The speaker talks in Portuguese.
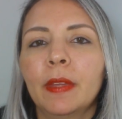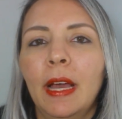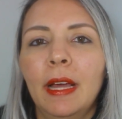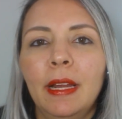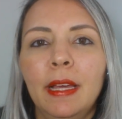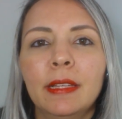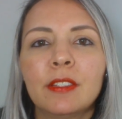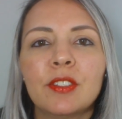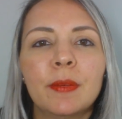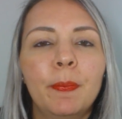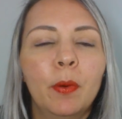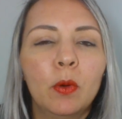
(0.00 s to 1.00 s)
além
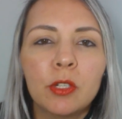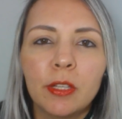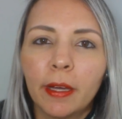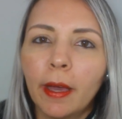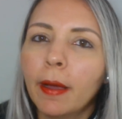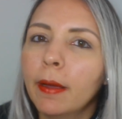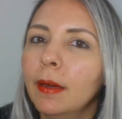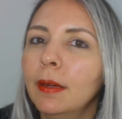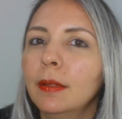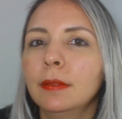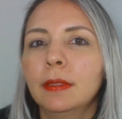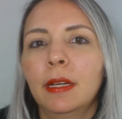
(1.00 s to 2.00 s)
de pus na
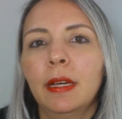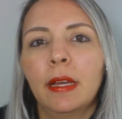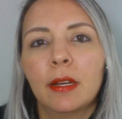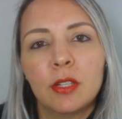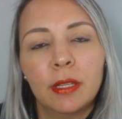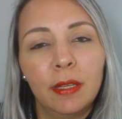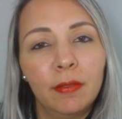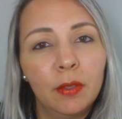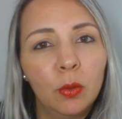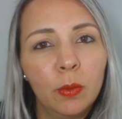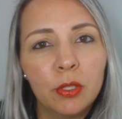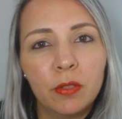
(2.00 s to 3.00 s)
garganta, ela já teve
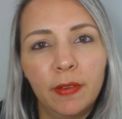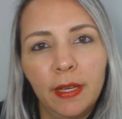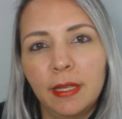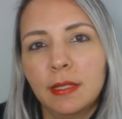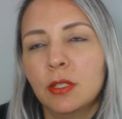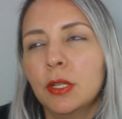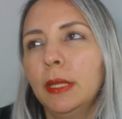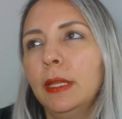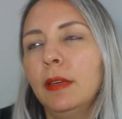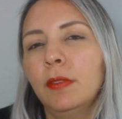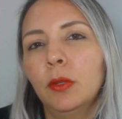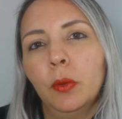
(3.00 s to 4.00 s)
duas vezes, já
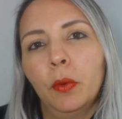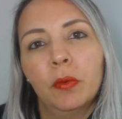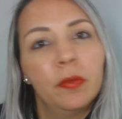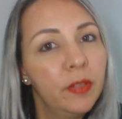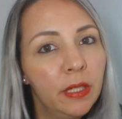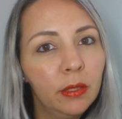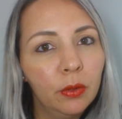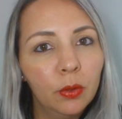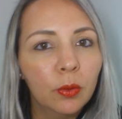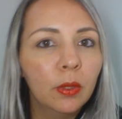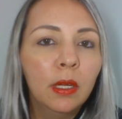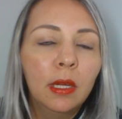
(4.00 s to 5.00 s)
teve no
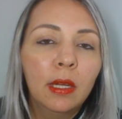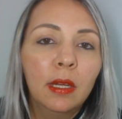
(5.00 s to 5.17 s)
ouvido.